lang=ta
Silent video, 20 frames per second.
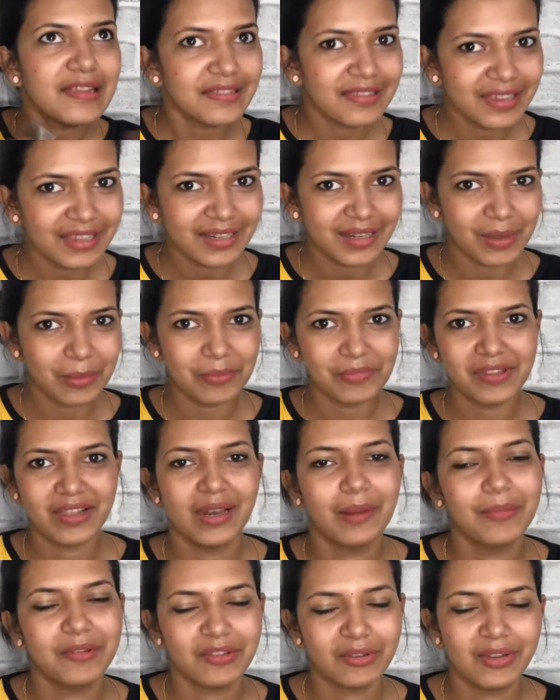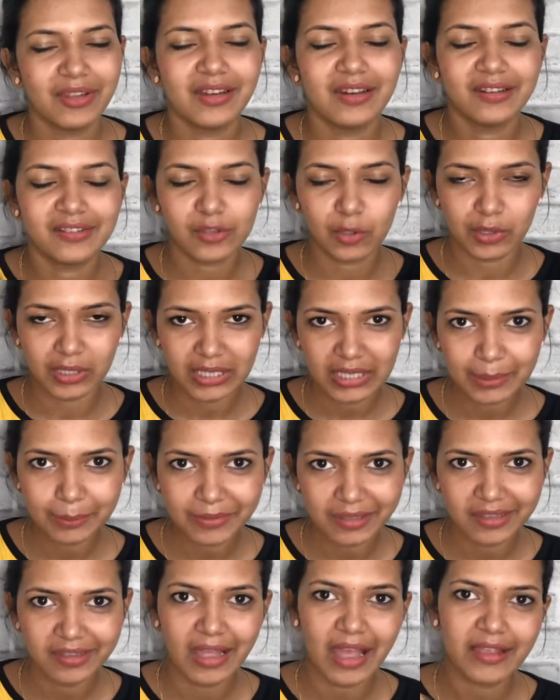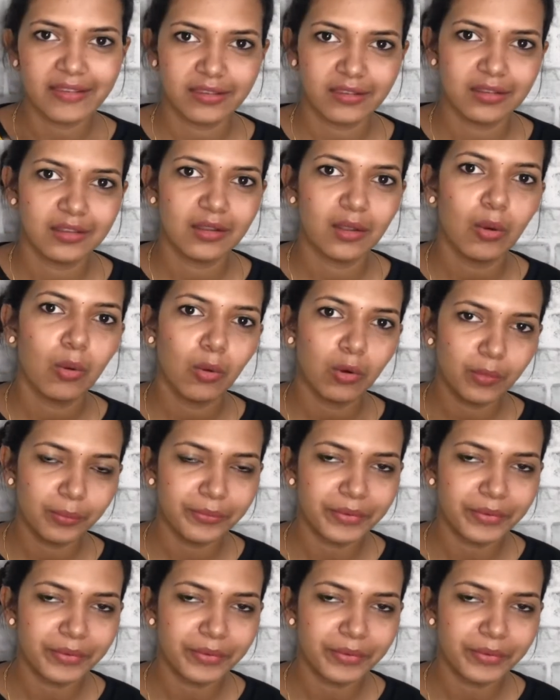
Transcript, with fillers: சீரம்ஸ் எல்லாமே சொல்லிக்கலாம் ஸோ நீம்லி அஸ் இன் த ஹோல்